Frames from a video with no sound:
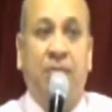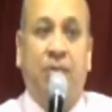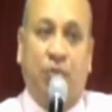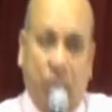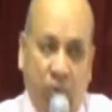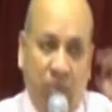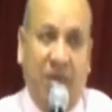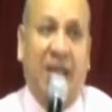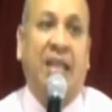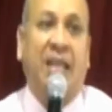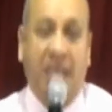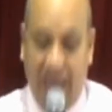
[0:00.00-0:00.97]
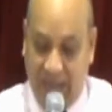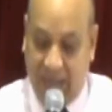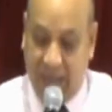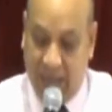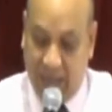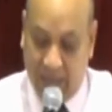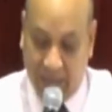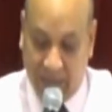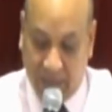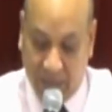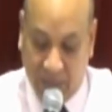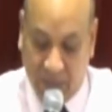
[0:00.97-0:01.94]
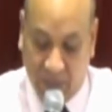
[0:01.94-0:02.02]
sobre la tierra.
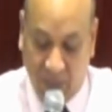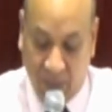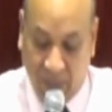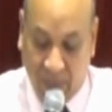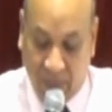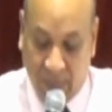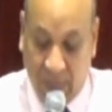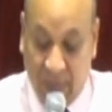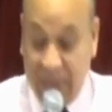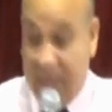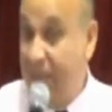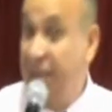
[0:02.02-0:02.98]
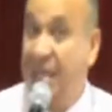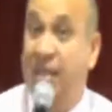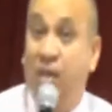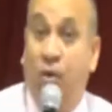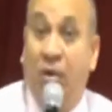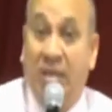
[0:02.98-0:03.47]
¿Sabe qué dijo